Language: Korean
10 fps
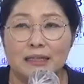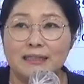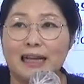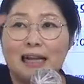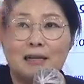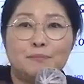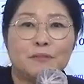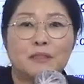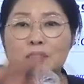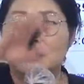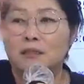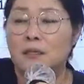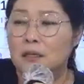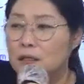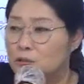짧은 그
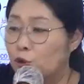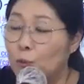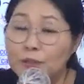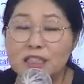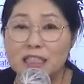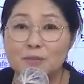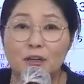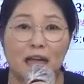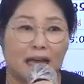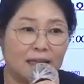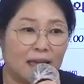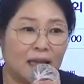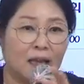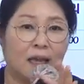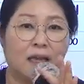좁은 지면
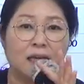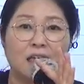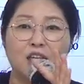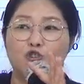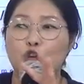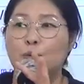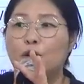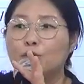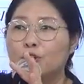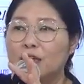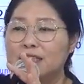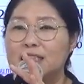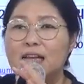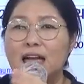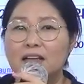안에 이 수업을 어떻게
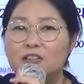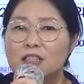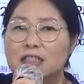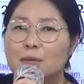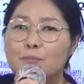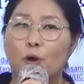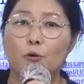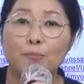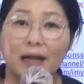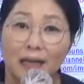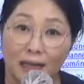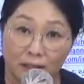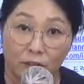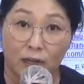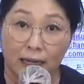진행할 것인지가 명백하게
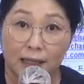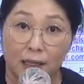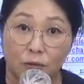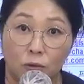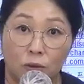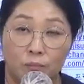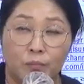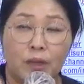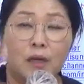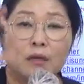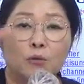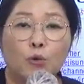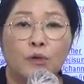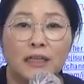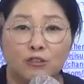들어가야 되고
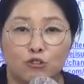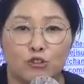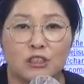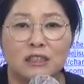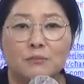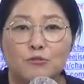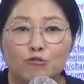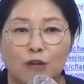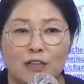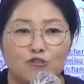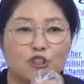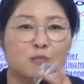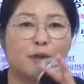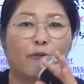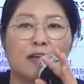놀이 중심, 유아
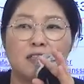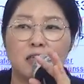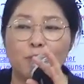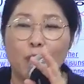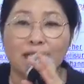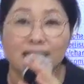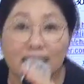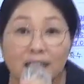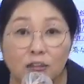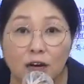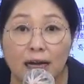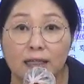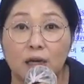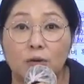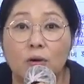중심의 관점이 확실하게 들어가야
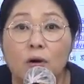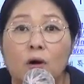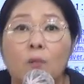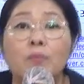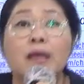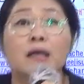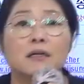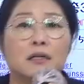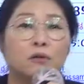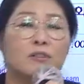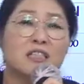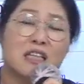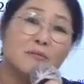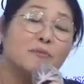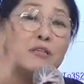되고 그리고
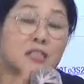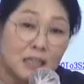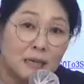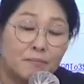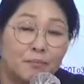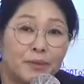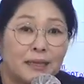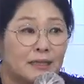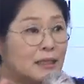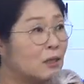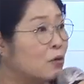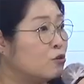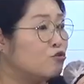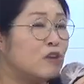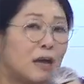스팀이면 스팀
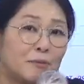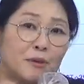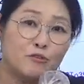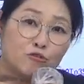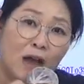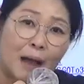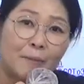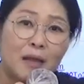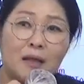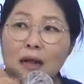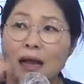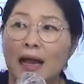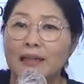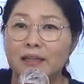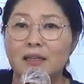그리고 융합이면 융합
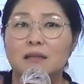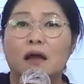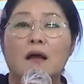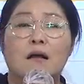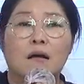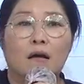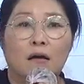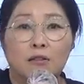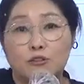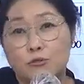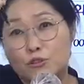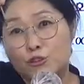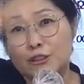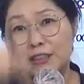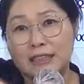하여튼 어,
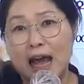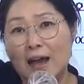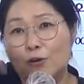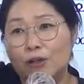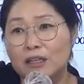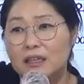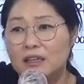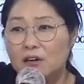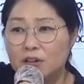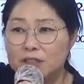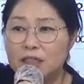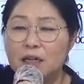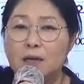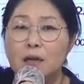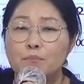출제하고 있는
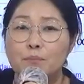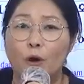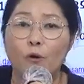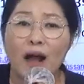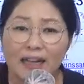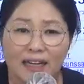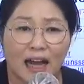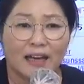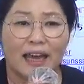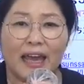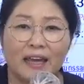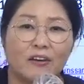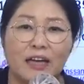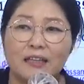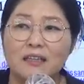것을 명확하게
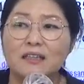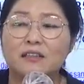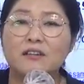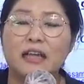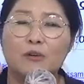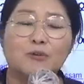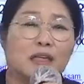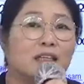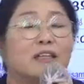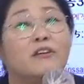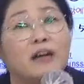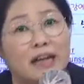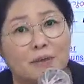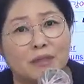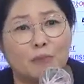해결하는 그런 내용들이
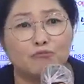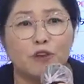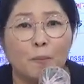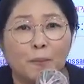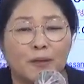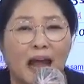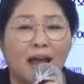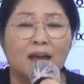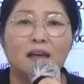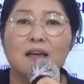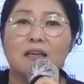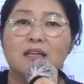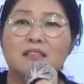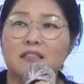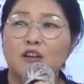들어가야 합니다. 무엇보다
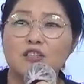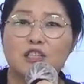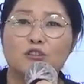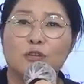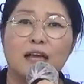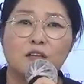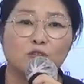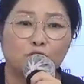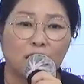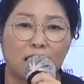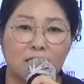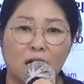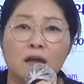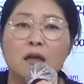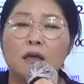2019 개정
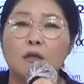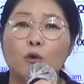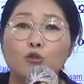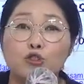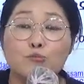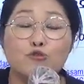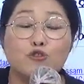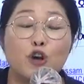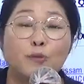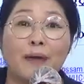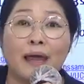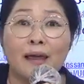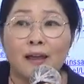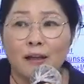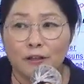누리과정 요즘 수업에
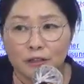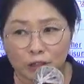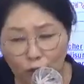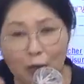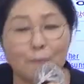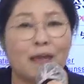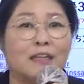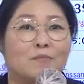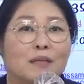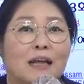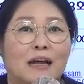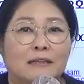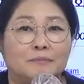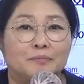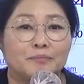적합해야 됩니다.